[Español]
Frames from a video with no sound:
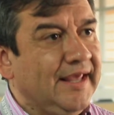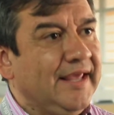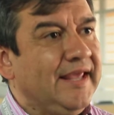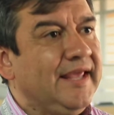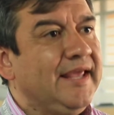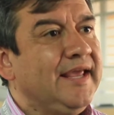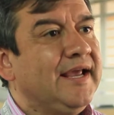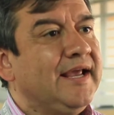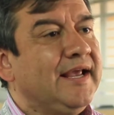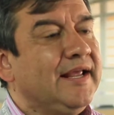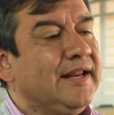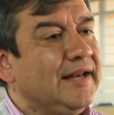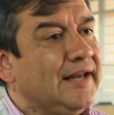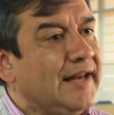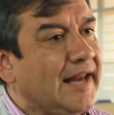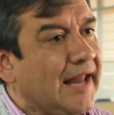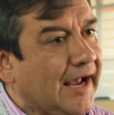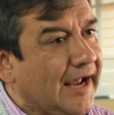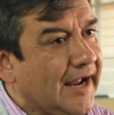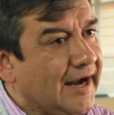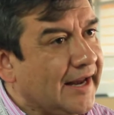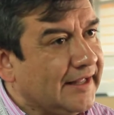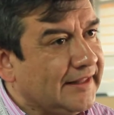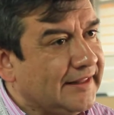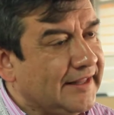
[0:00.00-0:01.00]
Y la
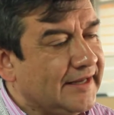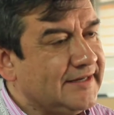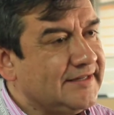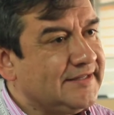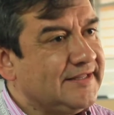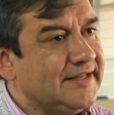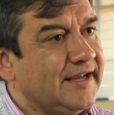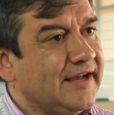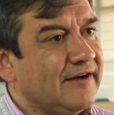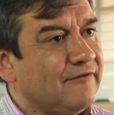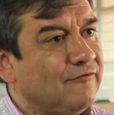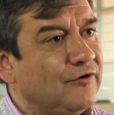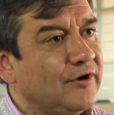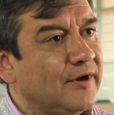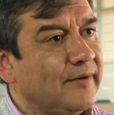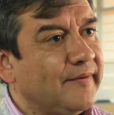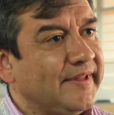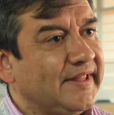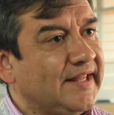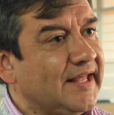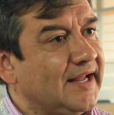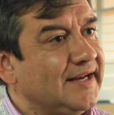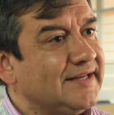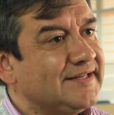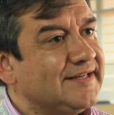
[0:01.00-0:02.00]
característica
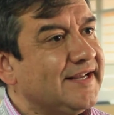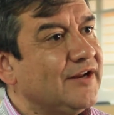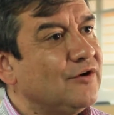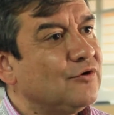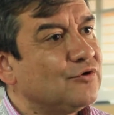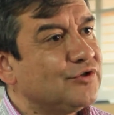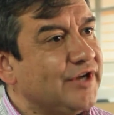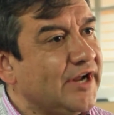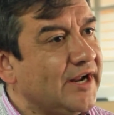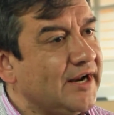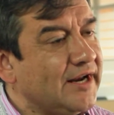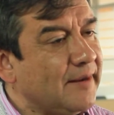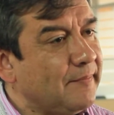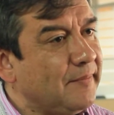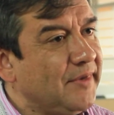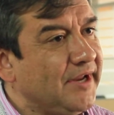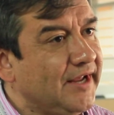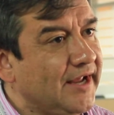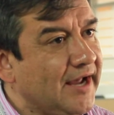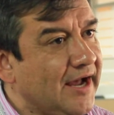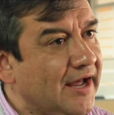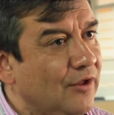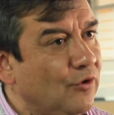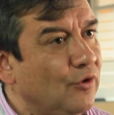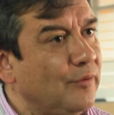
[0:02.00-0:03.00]
fundamental es que no se han
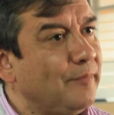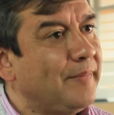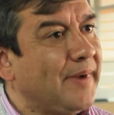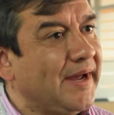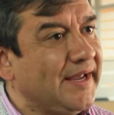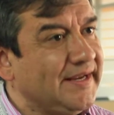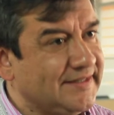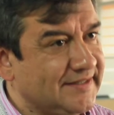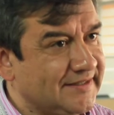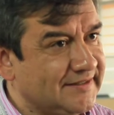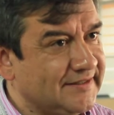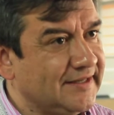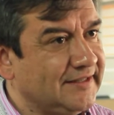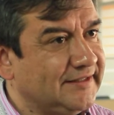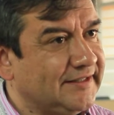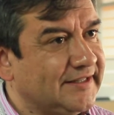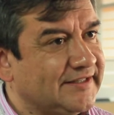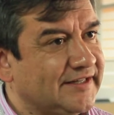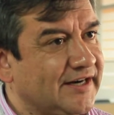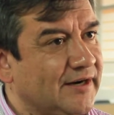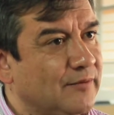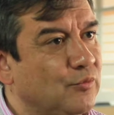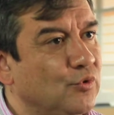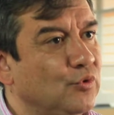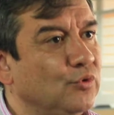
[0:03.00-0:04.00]
aplicado en países del
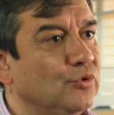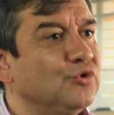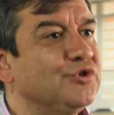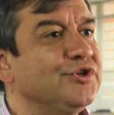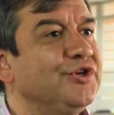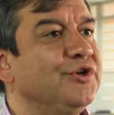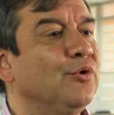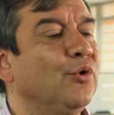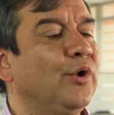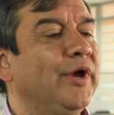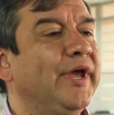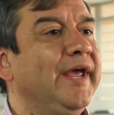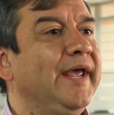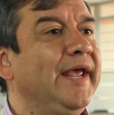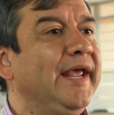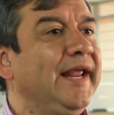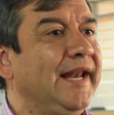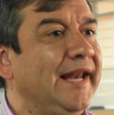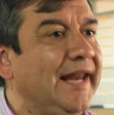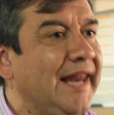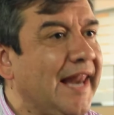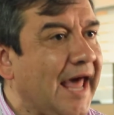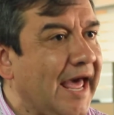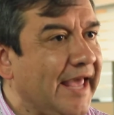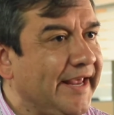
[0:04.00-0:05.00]
tercer mundo, sino que
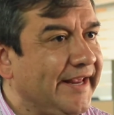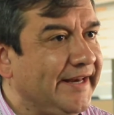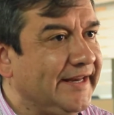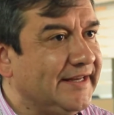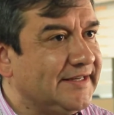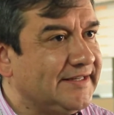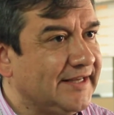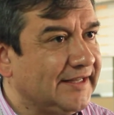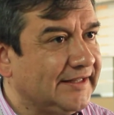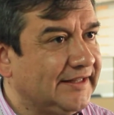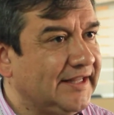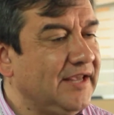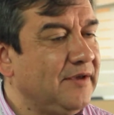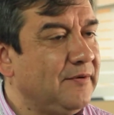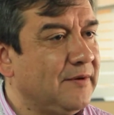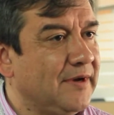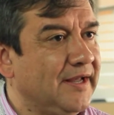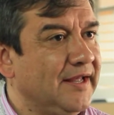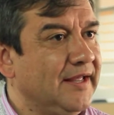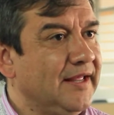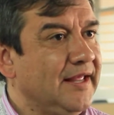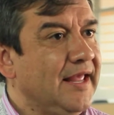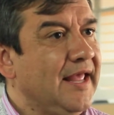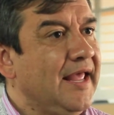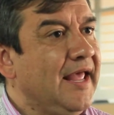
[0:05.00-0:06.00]
la
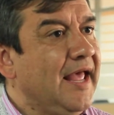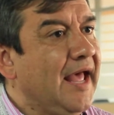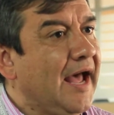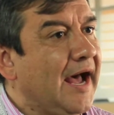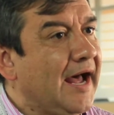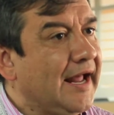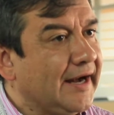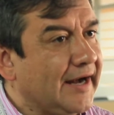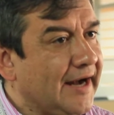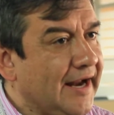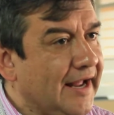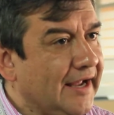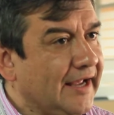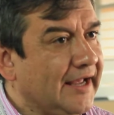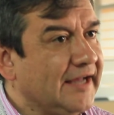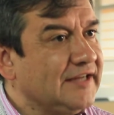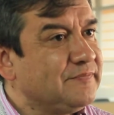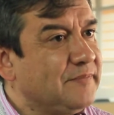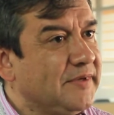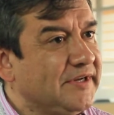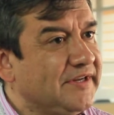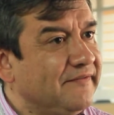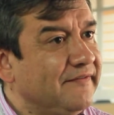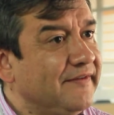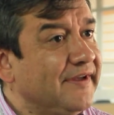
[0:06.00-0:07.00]
iniciativa arranca
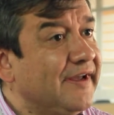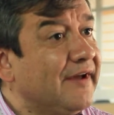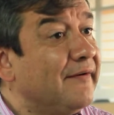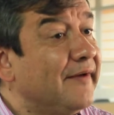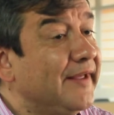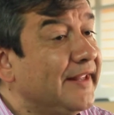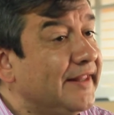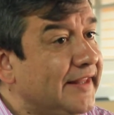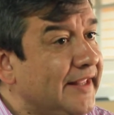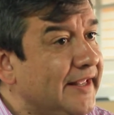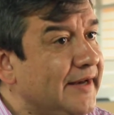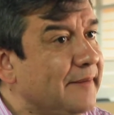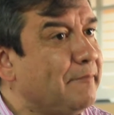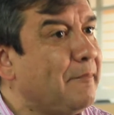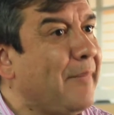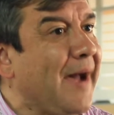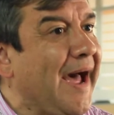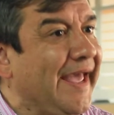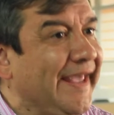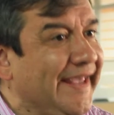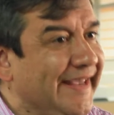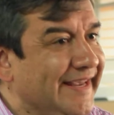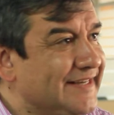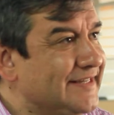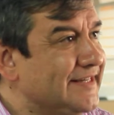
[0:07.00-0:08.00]
específicamente en
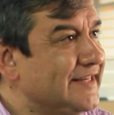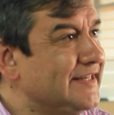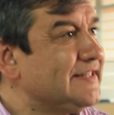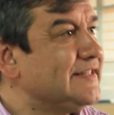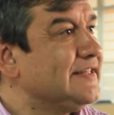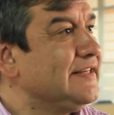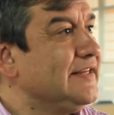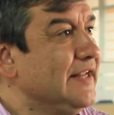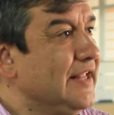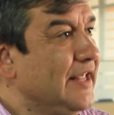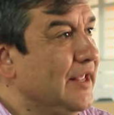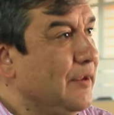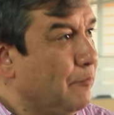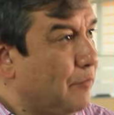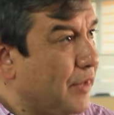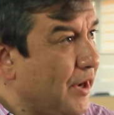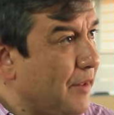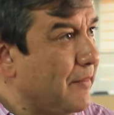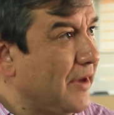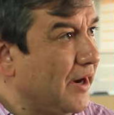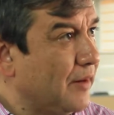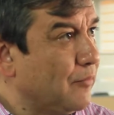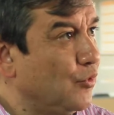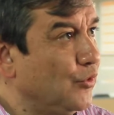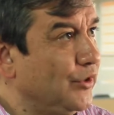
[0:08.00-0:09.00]
países
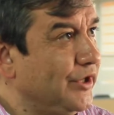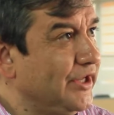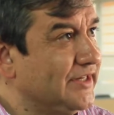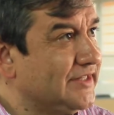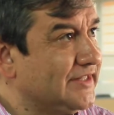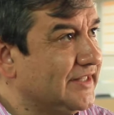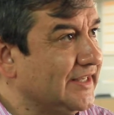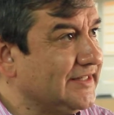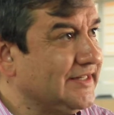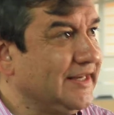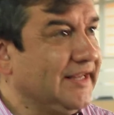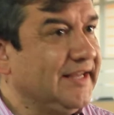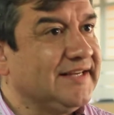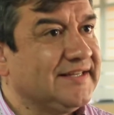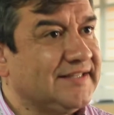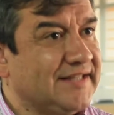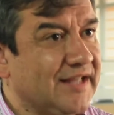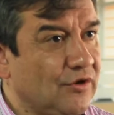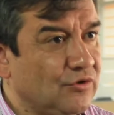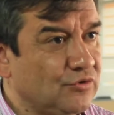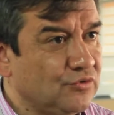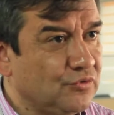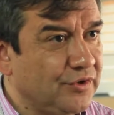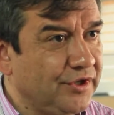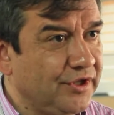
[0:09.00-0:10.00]
primermundistas,
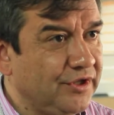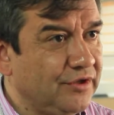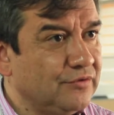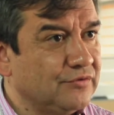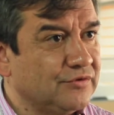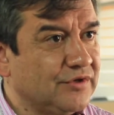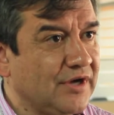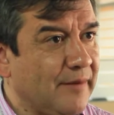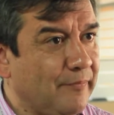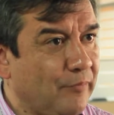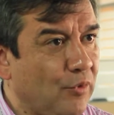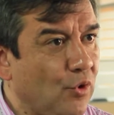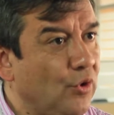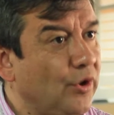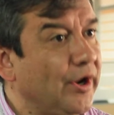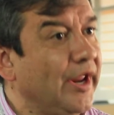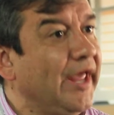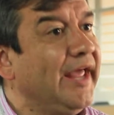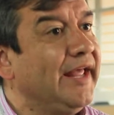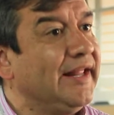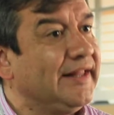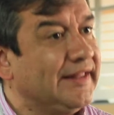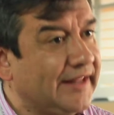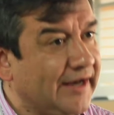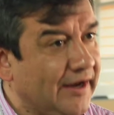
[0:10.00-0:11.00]
Estados Unidos, Japón,
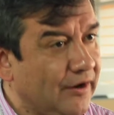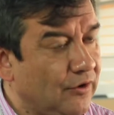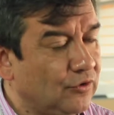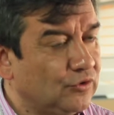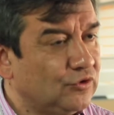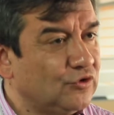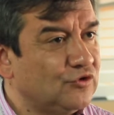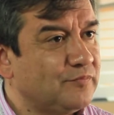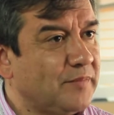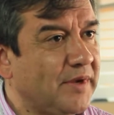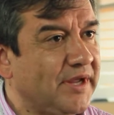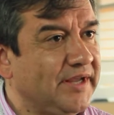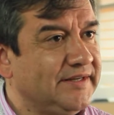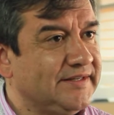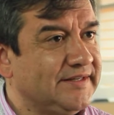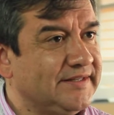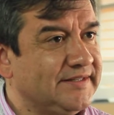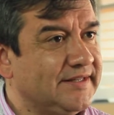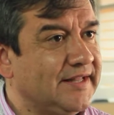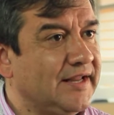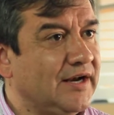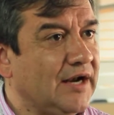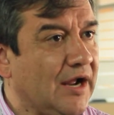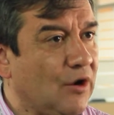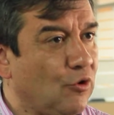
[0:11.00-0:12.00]
entre otros
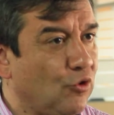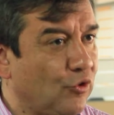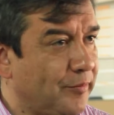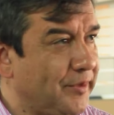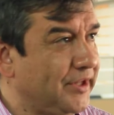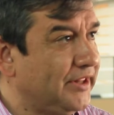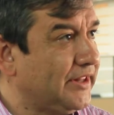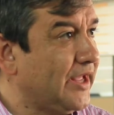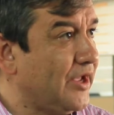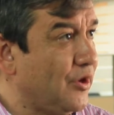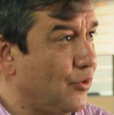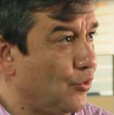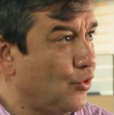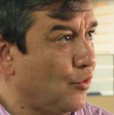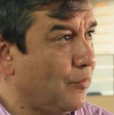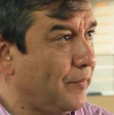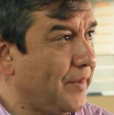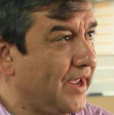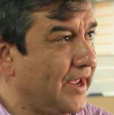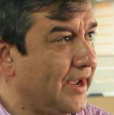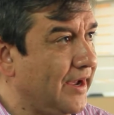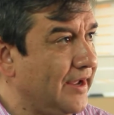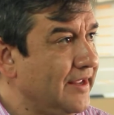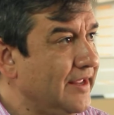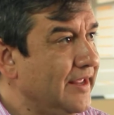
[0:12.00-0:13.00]
países de la órbita
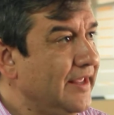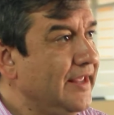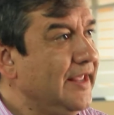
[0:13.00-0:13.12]
europea,